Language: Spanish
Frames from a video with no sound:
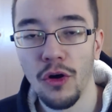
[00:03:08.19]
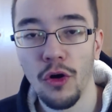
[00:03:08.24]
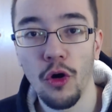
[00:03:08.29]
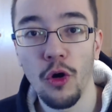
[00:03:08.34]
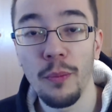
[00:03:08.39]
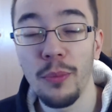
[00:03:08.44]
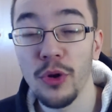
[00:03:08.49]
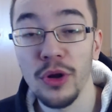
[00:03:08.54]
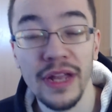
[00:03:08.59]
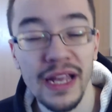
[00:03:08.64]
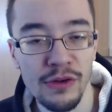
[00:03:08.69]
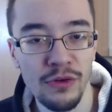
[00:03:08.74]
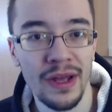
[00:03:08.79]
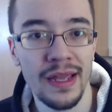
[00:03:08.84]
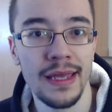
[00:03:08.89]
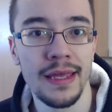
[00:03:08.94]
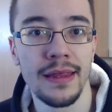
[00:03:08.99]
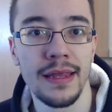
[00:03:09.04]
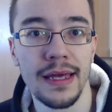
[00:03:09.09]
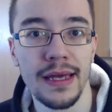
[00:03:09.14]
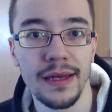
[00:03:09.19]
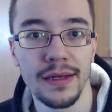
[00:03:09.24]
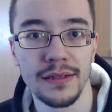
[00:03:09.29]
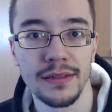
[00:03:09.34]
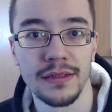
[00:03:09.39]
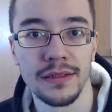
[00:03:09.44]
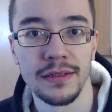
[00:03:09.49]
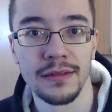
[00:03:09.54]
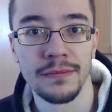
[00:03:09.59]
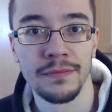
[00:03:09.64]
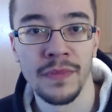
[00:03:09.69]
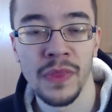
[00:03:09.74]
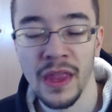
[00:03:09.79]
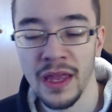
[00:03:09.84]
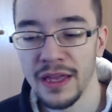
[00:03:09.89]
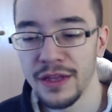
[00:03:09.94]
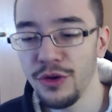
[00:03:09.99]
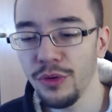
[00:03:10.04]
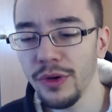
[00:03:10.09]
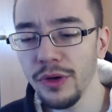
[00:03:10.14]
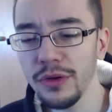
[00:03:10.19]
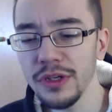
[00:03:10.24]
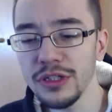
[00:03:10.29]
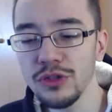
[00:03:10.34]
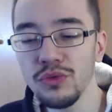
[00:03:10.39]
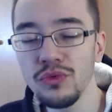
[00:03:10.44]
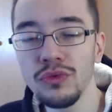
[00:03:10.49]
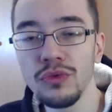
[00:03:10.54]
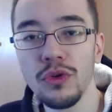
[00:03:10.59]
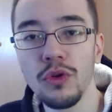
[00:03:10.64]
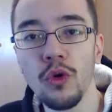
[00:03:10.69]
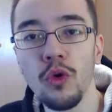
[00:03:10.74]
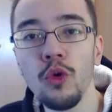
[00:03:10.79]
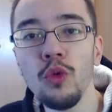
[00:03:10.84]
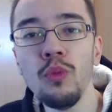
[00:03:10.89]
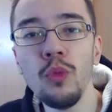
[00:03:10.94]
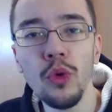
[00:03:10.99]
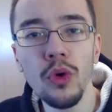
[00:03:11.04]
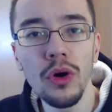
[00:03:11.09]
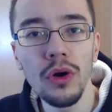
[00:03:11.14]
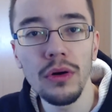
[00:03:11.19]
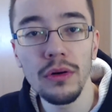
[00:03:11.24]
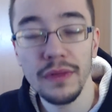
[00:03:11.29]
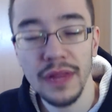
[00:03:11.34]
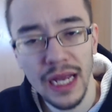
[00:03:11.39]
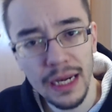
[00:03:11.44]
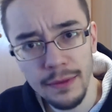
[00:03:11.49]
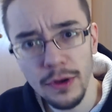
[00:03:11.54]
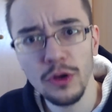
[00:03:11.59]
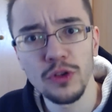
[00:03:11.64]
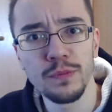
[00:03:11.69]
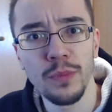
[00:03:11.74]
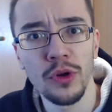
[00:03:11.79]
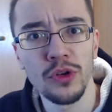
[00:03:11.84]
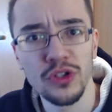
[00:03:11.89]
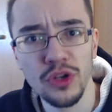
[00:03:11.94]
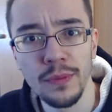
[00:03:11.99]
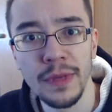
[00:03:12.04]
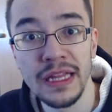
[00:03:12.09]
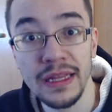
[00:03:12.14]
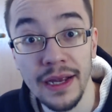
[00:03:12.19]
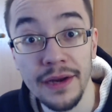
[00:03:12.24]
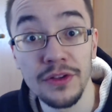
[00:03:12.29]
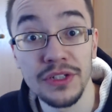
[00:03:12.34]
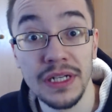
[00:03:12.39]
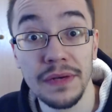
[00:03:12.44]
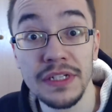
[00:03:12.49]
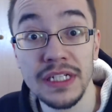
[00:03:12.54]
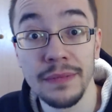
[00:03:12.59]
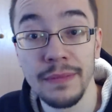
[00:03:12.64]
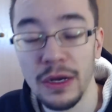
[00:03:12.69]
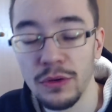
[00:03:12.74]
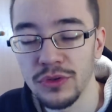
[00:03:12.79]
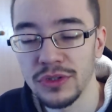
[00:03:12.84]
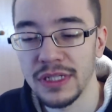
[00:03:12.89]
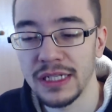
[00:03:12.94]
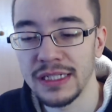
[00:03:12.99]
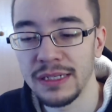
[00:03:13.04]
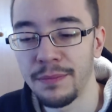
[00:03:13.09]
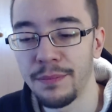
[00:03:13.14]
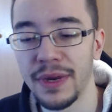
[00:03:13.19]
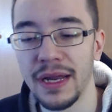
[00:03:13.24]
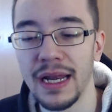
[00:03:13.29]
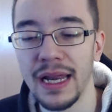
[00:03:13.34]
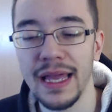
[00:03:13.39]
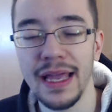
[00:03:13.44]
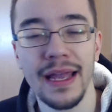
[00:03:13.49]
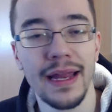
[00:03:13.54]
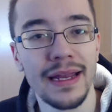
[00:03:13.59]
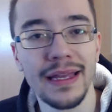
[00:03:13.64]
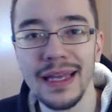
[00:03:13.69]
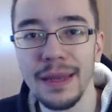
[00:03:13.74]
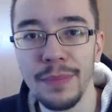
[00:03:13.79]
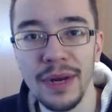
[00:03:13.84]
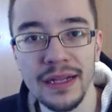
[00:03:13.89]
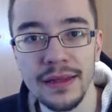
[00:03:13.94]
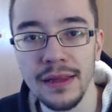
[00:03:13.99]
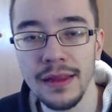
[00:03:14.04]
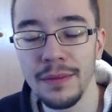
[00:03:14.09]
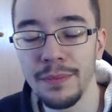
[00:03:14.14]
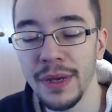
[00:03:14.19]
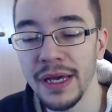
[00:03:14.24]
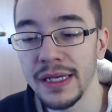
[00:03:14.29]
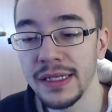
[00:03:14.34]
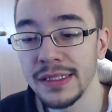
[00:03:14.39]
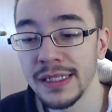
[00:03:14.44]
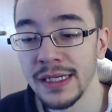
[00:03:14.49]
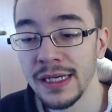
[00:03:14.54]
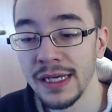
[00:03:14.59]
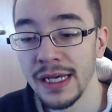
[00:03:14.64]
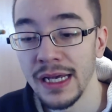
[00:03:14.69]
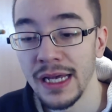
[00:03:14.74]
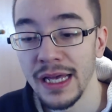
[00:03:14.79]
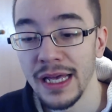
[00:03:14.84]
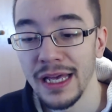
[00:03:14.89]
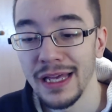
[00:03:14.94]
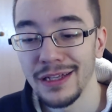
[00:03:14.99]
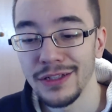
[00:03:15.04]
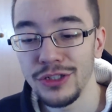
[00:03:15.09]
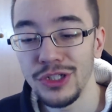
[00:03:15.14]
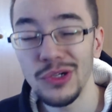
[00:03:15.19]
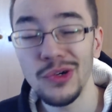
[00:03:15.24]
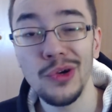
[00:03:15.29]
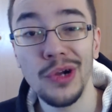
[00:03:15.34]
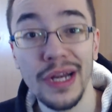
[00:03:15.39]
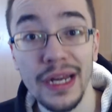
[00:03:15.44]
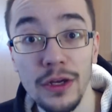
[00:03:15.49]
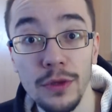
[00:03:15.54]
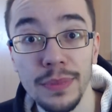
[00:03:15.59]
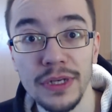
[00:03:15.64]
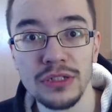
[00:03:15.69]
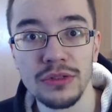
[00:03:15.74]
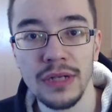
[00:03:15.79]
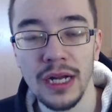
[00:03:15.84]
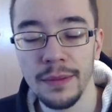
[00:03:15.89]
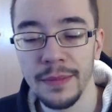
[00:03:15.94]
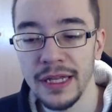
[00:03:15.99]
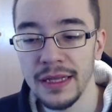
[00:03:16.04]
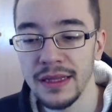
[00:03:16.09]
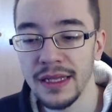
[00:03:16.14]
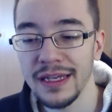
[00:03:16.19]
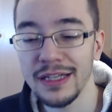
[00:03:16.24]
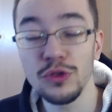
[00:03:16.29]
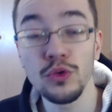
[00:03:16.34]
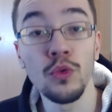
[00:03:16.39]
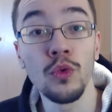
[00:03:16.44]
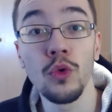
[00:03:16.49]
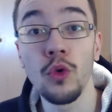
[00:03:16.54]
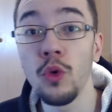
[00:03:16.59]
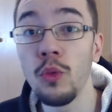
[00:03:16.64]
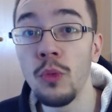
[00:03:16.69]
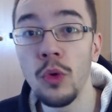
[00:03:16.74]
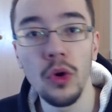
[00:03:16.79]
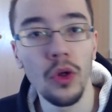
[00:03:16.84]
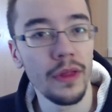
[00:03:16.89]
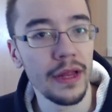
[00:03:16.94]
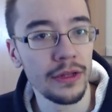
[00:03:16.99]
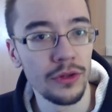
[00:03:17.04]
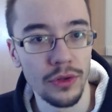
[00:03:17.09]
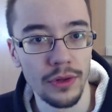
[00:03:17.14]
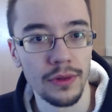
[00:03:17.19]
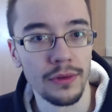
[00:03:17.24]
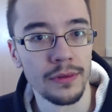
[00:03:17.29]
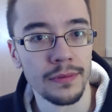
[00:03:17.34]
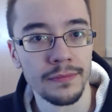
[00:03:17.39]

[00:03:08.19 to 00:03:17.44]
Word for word: o porque no hay ideas. Yo creo que es un cúmulo, dejadmelo por los comentarios, sabéis que me gusta siempre leer y que participéis. Yo creo personalmente que es un cúmulo de todo.